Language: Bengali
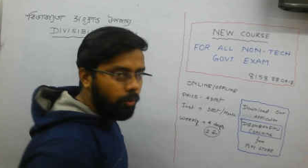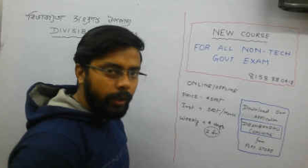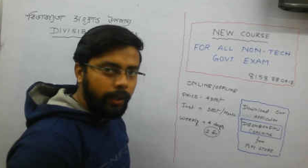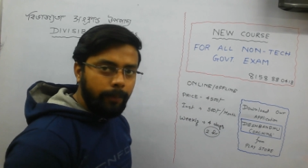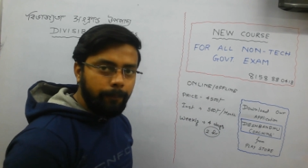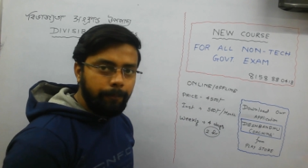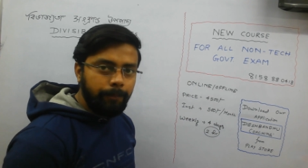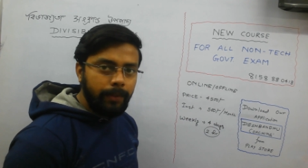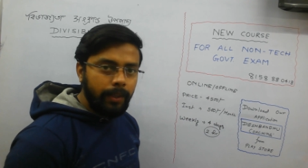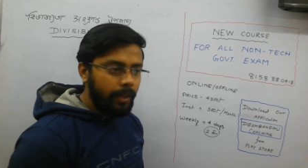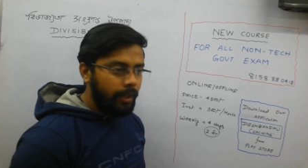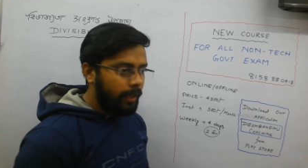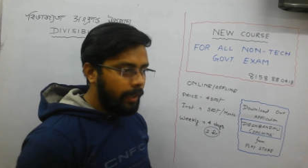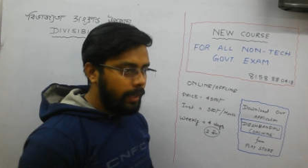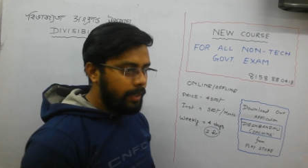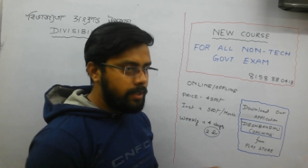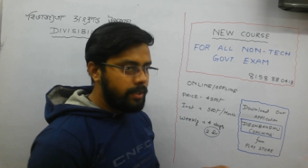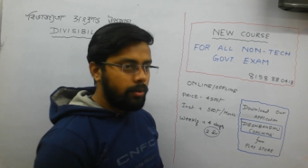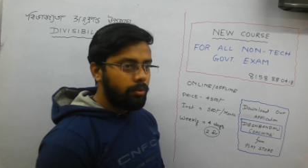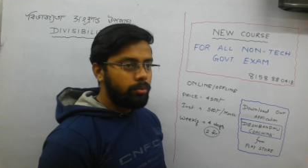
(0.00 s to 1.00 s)
ওকে
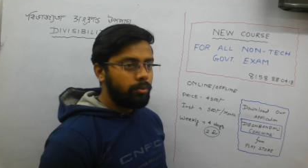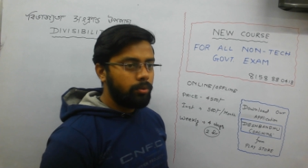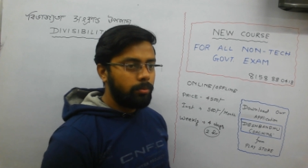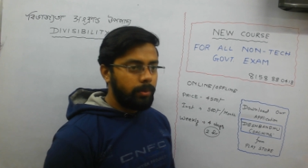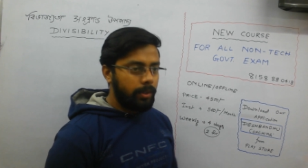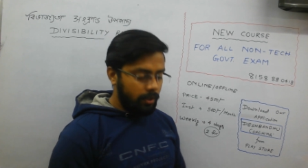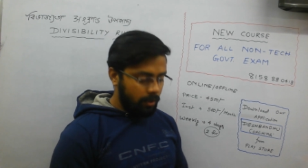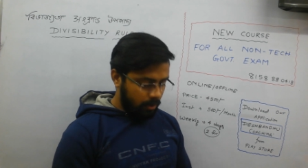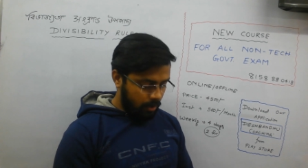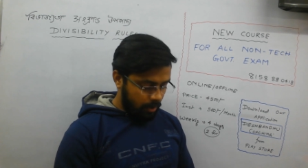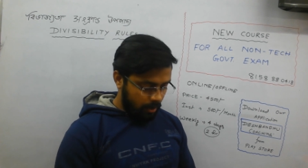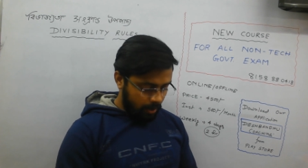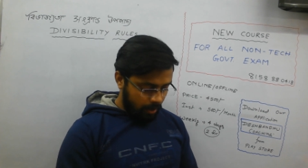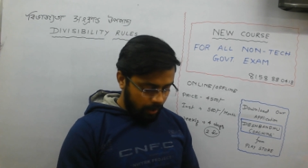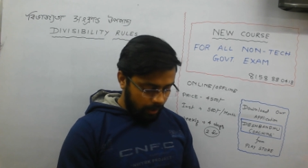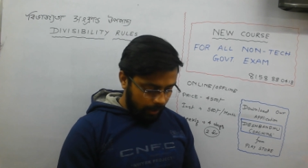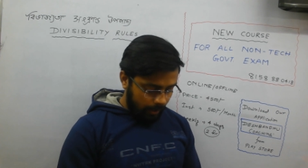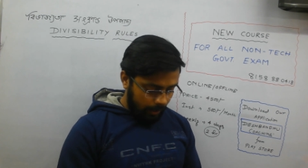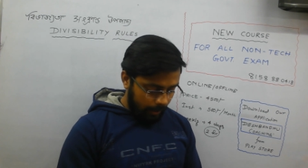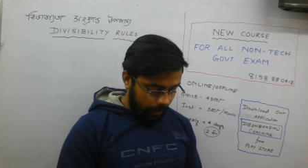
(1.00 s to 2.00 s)
এছাড়াও তোমরা
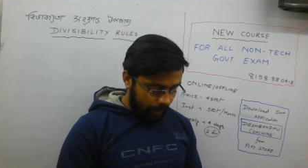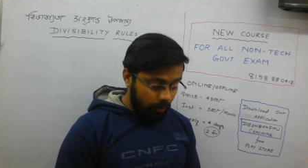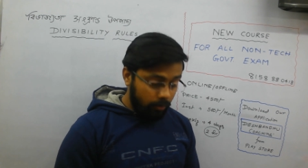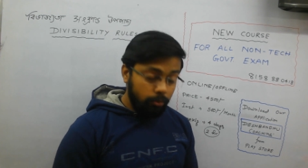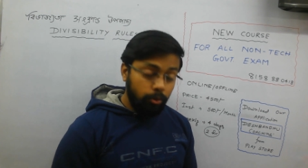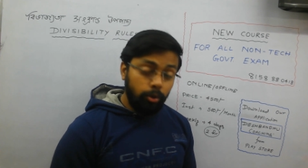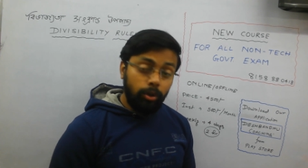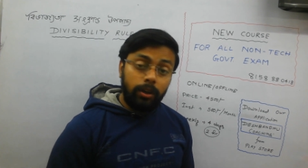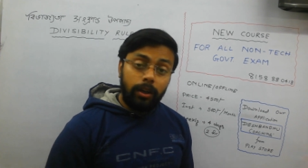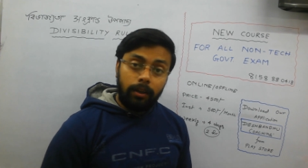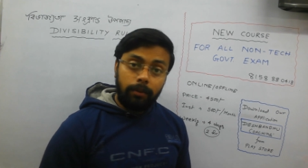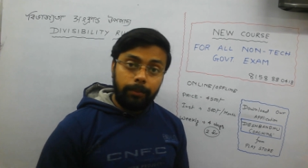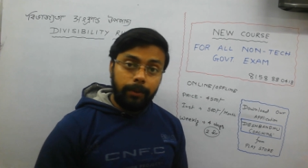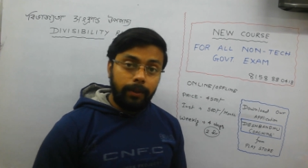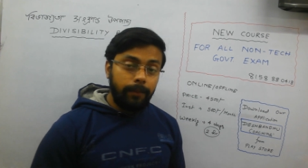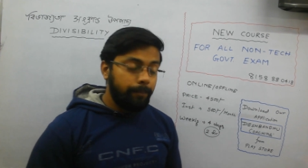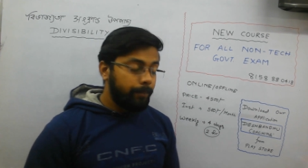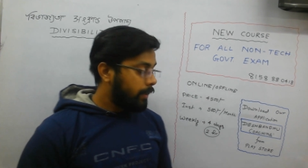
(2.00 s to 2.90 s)
ধরে রাখবে